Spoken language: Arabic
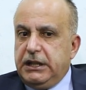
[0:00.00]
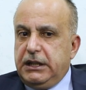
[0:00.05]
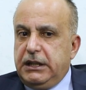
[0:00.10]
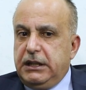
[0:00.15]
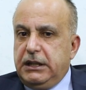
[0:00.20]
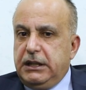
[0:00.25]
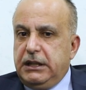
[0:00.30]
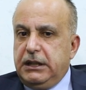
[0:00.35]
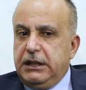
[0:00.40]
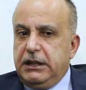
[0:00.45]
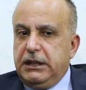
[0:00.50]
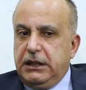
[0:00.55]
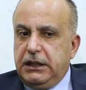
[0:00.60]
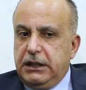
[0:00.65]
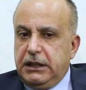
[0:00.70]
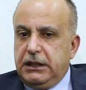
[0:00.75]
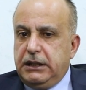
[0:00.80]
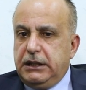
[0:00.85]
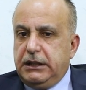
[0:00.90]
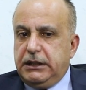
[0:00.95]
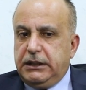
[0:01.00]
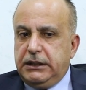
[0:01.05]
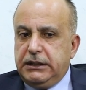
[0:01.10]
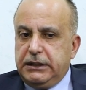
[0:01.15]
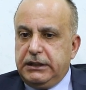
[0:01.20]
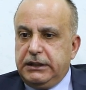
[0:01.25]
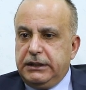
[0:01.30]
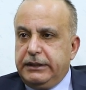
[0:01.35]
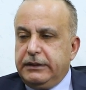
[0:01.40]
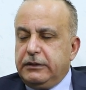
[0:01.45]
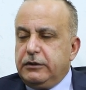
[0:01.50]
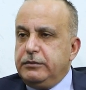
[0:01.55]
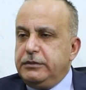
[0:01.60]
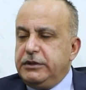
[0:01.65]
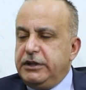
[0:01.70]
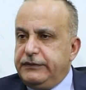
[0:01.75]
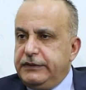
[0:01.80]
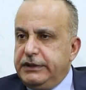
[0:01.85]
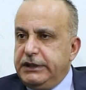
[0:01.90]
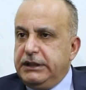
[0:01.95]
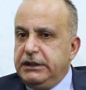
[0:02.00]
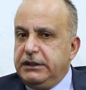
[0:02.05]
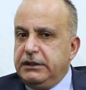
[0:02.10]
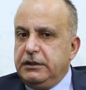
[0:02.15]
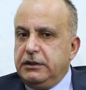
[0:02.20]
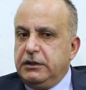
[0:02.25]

اللي اللي احنا قمنا فيه